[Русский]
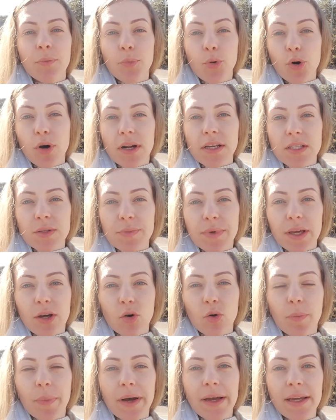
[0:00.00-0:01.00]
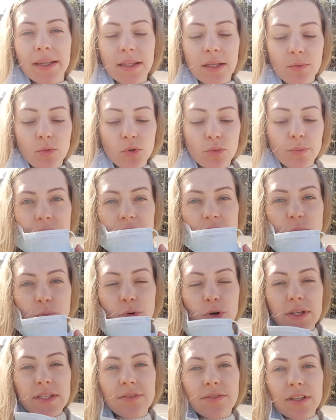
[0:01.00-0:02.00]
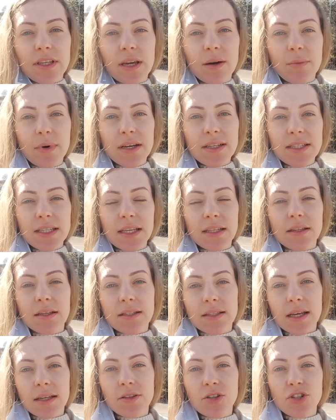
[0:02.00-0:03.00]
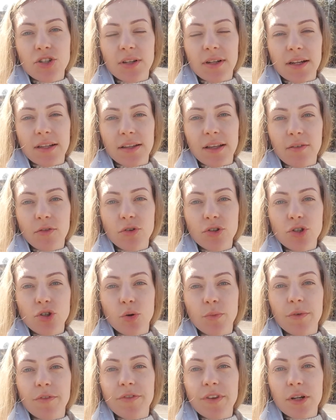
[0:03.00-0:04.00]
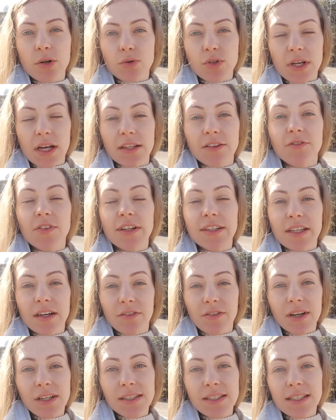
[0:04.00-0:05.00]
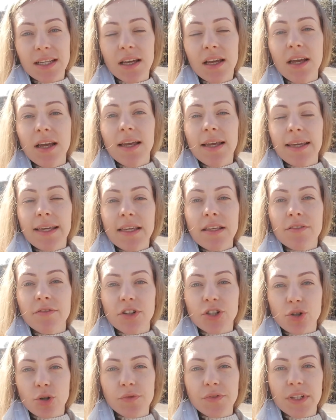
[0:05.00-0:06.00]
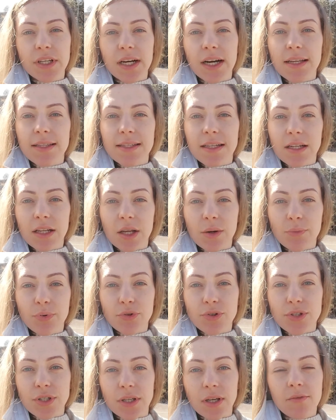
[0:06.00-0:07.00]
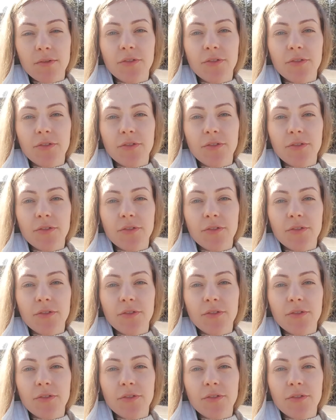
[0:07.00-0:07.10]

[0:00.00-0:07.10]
по размеру, поэтому использование маски достаточно для того, чтобы вирус отфильтровался и не вошел в дыхательные пути.